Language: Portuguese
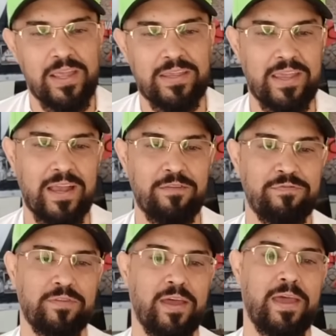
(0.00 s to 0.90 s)
e
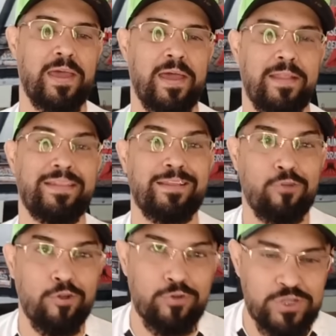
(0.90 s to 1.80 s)
ele é,
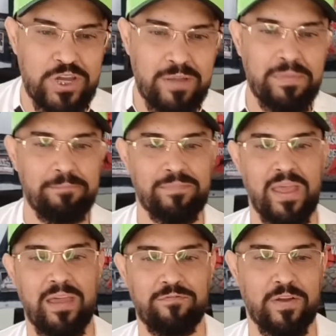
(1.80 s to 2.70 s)
detona o time,
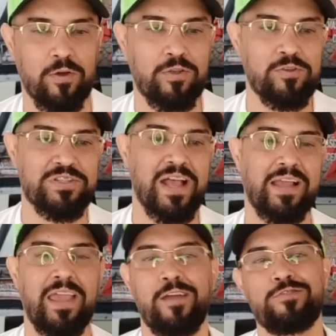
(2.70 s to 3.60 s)
né, falou que os
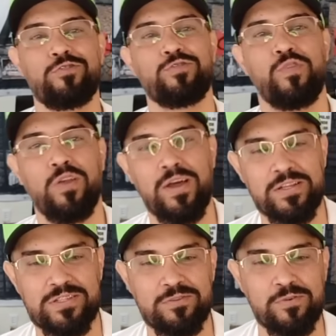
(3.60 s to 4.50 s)
zagueiros e os
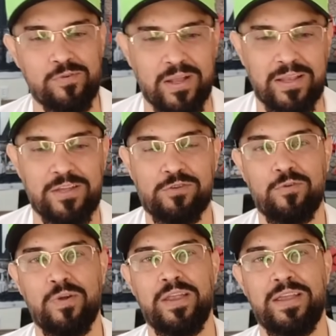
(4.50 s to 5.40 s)
volantes do
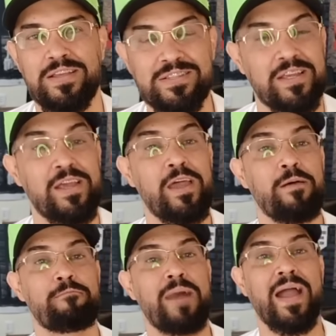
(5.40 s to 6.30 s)
Atlético Goianiense
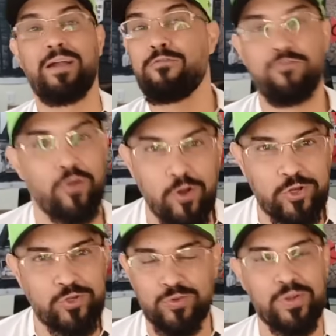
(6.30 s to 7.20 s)
marcam
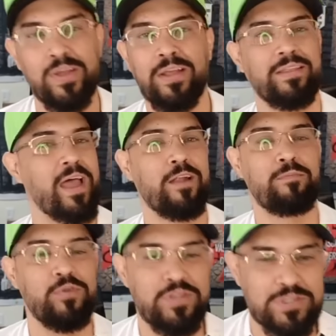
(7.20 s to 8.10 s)
frouxo,
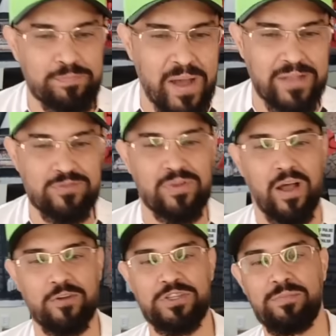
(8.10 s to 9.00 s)
deram muito espaço
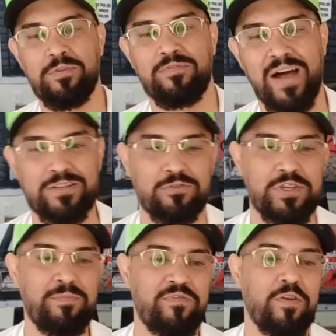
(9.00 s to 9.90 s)
ao time do Vasco, o
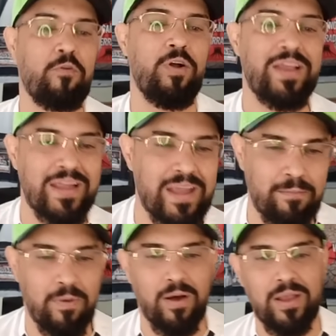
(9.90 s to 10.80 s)
time ficou olhando a
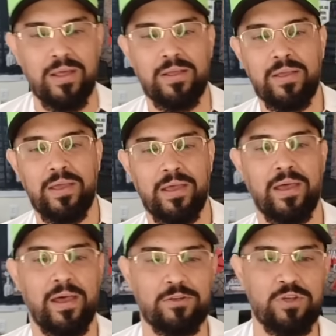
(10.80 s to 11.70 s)
bola,
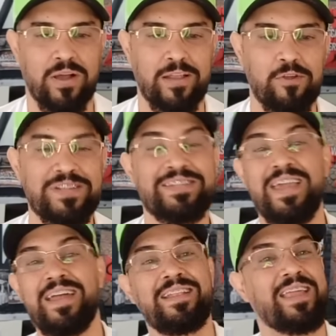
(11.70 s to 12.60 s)
uh, jogadores
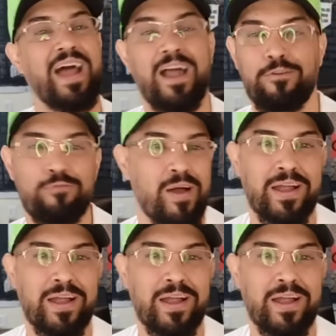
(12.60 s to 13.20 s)
que entraram, não